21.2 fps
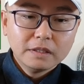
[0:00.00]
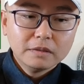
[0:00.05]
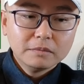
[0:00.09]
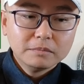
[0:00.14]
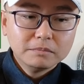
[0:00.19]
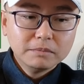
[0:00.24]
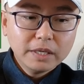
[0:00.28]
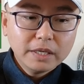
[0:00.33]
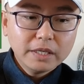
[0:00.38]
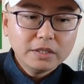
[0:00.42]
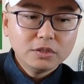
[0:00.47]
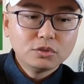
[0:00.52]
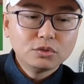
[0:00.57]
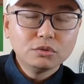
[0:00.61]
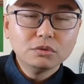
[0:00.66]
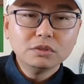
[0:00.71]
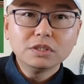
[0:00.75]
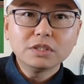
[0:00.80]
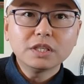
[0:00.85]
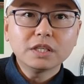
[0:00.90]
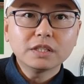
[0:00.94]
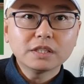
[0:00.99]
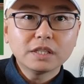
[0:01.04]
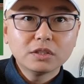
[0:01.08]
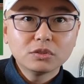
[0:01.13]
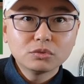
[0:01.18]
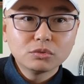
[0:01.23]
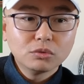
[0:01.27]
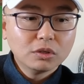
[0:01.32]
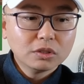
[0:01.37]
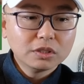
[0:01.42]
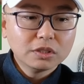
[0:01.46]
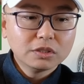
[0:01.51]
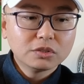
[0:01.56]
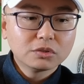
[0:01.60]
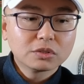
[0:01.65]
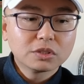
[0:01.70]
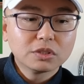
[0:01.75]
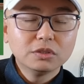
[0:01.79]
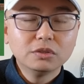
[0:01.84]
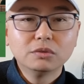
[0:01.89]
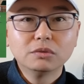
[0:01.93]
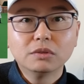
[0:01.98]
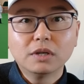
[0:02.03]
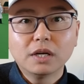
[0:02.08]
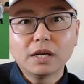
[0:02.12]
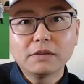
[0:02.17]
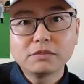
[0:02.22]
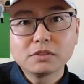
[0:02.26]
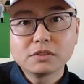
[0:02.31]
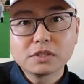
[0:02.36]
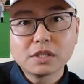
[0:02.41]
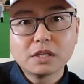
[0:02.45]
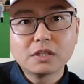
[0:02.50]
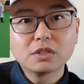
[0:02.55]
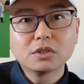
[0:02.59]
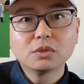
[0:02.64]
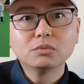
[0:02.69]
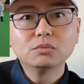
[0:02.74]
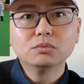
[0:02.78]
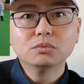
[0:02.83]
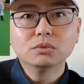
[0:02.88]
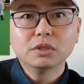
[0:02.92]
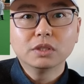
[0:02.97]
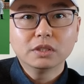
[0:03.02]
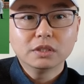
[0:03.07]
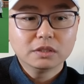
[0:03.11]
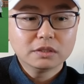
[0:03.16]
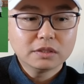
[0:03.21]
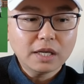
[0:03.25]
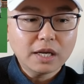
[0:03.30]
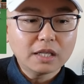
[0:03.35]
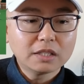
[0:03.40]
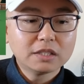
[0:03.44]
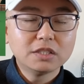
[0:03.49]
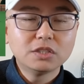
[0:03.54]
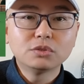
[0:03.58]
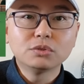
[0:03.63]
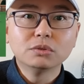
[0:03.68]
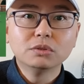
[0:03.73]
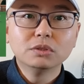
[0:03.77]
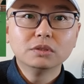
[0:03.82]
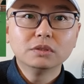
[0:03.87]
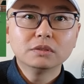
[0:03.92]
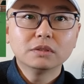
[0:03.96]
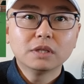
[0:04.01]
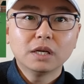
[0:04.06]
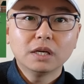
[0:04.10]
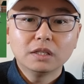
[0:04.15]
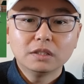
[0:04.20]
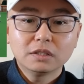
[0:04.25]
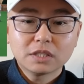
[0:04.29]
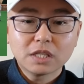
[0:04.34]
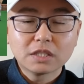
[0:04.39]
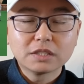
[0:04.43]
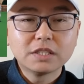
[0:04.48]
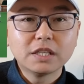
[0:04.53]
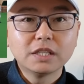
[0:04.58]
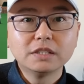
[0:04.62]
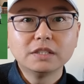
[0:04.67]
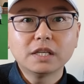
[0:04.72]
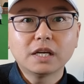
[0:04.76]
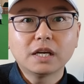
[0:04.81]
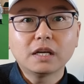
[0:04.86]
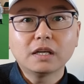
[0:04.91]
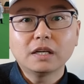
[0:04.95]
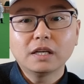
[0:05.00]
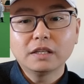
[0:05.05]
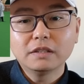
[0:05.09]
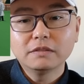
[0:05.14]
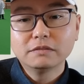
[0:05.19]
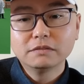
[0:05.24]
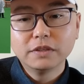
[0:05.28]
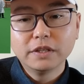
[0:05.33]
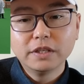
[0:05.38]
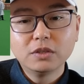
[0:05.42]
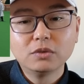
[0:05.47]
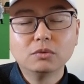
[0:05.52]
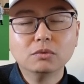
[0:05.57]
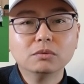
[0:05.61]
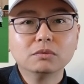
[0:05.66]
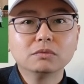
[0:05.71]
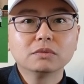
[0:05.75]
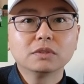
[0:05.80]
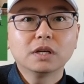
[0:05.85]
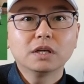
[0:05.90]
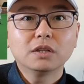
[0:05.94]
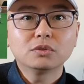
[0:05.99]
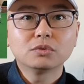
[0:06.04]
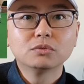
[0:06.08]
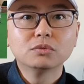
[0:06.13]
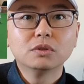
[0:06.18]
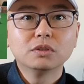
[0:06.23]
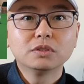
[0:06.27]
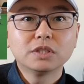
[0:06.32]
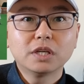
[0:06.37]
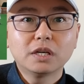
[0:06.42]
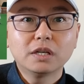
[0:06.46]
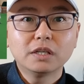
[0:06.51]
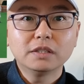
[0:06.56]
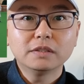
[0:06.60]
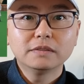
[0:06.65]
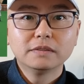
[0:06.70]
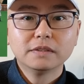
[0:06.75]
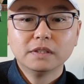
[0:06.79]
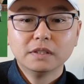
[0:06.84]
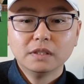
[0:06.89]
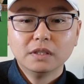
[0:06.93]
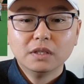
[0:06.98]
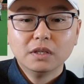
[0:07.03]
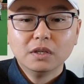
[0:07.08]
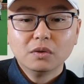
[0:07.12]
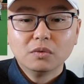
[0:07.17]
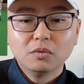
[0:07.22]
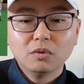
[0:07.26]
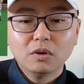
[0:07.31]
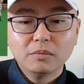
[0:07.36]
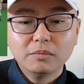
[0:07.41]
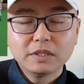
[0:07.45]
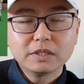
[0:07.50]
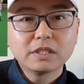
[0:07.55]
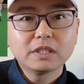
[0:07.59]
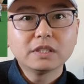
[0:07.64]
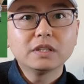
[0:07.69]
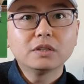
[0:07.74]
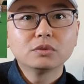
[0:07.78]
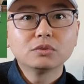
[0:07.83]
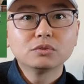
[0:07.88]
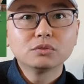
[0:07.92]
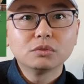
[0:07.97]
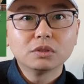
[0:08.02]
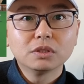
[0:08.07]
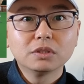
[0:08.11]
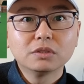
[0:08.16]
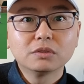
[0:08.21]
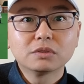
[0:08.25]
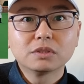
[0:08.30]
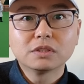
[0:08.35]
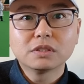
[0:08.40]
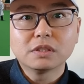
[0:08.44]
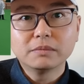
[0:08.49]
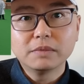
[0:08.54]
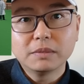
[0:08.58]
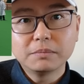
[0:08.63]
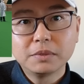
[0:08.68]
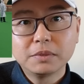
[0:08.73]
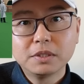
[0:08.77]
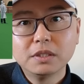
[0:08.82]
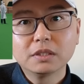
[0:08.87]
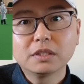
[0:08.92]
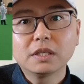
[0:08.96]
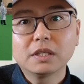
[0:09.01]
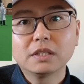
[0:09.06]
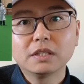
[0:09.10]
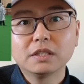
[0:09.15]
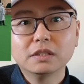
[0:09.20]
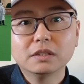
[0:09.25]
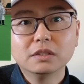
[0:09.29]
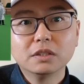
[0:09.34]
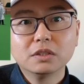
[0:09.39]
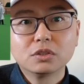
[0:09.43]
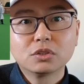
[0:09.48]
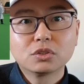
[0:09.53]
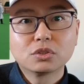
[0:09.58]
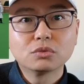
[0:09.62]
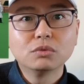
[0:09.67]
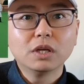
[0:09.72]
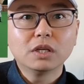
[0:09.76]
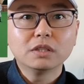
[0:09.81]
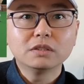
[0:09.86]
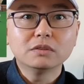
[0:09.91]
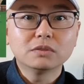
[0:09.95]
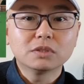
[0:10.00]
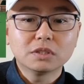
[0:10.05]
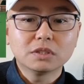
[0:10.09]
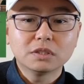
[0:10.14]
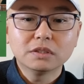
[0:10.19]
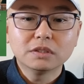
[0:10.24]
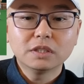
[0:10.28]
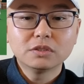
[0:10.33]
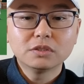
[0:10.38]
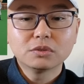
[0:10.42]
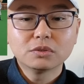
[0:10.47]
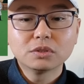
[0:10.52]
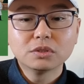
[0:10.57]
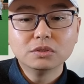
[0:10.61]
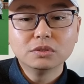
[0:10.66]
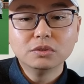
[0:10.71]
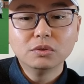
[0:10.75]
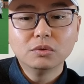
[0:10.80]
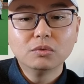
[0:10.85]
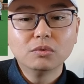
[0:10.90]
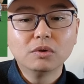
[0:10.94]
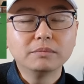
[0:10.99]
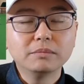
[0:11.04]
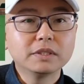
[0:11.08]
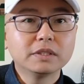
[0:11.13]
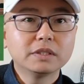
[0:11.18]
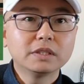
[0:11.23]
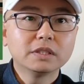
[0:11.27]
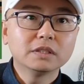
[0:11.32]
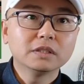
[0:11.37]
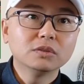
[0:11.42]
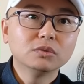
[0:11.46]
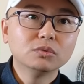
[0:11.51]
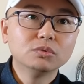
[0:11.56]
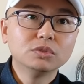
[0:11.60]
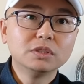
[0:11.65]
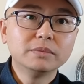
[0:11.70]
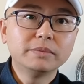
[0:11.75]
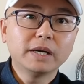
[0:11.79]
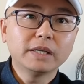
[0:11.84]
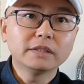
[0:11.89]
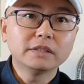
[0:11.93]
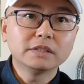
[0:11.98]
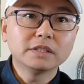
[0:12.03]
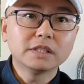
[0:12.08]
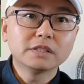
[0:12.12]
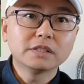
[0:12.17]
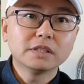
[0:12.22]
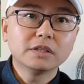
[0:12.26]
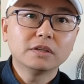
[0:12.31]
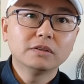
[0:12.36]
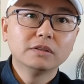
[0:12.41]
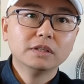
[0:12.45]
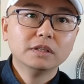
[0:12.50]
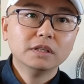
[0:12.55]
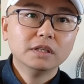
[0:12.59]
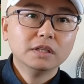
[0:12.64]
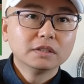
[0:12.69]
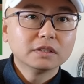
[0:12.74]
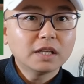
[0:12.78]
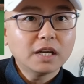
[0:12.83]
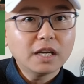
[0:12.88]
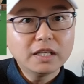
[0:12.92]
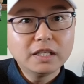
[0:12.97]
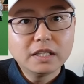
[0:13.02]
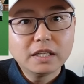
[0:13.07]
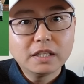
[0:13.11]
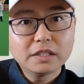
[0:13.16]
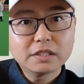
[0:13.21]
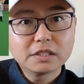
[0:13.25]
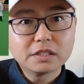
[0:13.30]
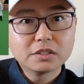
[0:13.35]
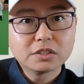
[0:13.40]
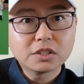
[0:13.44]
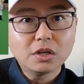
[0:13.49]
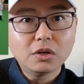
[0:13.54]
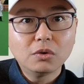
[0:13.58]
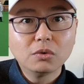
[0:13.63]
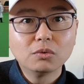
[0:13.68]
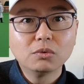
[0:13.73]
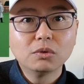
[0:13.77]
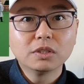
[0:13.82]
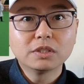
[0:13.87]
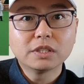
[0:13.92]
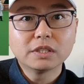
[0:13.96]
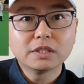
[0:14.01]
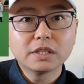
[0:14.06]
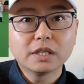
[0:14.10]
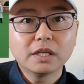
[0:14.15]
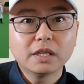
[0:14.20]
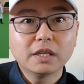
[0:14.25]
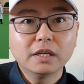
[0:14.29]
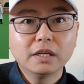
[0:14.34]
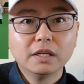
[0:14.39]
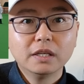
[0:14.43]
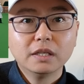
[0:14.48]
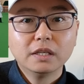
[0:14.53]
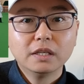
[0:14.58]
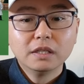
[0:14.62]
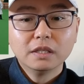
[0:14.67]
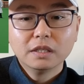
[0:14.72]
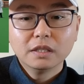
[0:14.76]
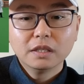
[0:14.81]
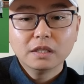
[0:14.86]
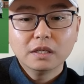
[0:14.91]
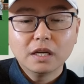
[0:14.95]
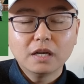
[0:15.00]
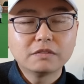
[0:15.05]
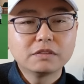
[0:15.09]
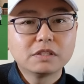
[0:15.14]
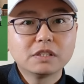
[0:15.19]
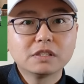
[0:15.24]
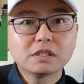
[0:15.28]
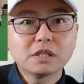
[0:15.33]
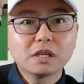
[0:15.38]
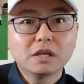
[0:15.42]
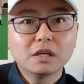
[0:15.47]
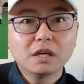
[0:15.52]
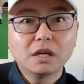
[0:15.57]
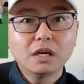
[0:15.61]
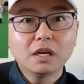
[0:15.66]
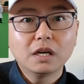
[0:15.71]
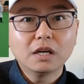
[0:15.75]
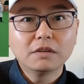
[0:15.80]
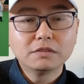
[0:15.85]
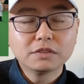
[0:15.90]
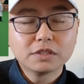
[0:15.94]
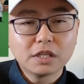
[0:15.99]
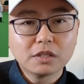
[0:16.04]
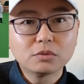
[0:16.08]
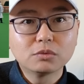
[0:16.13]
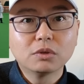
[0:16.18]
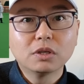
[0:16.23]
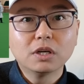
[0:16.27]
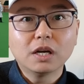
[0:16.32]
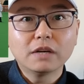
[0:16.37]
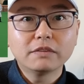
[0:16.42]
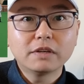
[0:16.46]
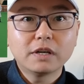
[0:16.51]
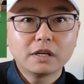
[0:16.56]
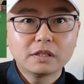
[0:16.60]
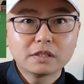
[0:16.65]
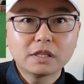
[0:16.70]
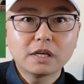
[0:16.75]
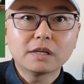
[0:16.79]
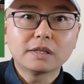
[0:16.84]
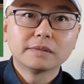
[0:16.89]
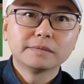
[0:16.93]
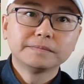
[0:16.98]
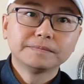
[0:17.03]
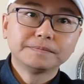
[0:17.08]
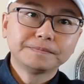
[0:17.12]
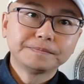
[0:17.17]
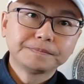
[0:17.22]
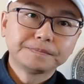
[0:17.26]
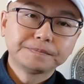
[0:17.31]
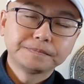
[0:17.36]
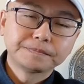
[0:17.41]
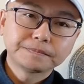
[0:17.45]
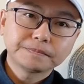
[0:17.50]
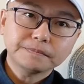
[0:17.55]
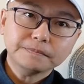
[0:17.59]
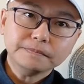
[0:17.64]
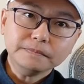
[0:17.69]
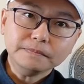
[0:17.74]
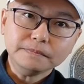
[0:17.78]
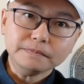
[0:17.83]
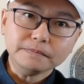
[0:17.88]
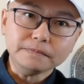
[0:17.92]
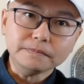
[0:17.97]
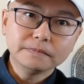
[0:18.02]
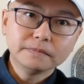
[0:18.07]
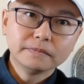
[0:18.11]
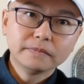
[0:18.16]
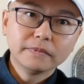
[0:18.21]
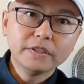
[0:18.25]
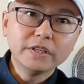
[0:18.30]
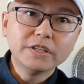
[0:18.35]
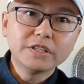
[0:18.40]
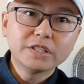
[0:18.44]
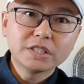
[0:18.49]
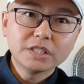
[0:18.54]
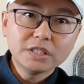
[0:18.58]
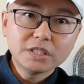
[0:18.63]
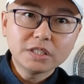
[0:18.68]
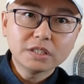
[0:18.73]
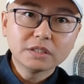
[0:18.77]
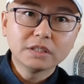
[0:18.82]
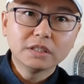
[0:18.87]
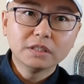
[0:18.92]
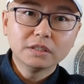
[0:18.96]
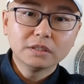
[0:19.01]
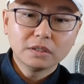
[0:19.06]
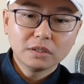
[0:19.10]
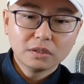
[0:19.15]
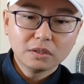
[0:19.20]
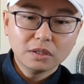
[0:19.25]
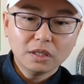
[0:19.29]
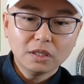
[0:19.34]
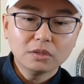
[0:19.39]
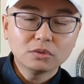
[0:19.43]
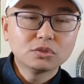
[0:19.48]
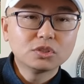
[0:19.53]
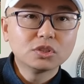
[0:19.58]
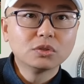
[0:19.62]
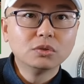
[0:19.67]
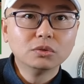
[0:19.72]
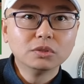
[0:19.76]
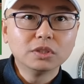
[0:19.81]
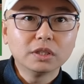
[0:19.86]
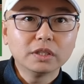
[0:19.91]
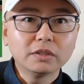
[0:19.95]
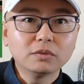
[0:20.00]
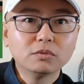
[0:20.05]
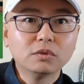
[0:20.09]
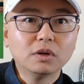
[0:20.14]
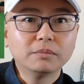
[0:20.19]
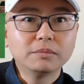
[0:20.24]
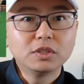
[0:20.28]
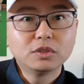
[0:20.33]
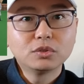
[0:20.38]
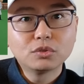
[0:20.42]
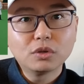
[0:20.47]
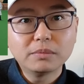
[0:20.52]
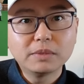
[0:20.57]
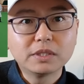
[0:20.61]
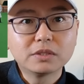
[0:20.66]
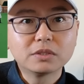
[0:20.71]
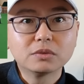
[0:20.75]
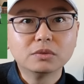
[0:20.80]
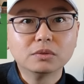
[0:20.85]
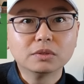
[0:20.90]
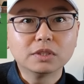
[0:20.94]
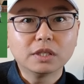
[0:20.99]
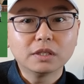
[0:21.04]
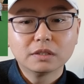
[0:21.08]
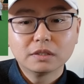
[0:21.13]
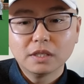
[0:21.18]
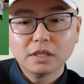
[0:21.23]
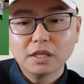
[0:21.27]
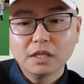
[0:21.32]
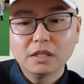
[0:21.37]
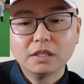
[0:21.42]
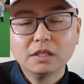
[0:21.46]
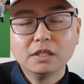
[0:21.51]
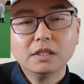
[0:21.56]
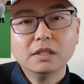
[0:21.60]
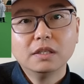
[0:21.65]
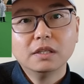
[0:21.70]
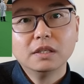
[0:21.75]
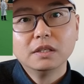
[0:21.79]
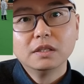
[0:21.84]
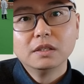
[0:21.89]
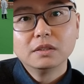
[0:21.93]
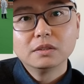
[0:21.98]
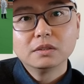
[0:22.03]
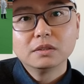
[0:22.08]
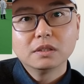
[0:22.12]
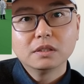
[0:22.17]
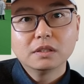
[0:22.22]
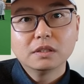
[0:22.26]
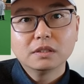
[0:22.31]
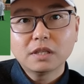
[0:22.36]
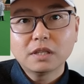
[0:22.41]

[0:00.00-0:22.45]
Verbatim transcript: 美军现在做的就是用 F 三十五的大机群啊，上千架来围攻啊中国歼二零。 我们现在要做的就是怎么样破它这个数量优势，那就是由我们的这个陆基版的歼三十一，它应该是超过现在啊 F C 三啊 F 三十五和 F 二十二， 隐身性能啊制空能力，我们是专门制空的啊啊，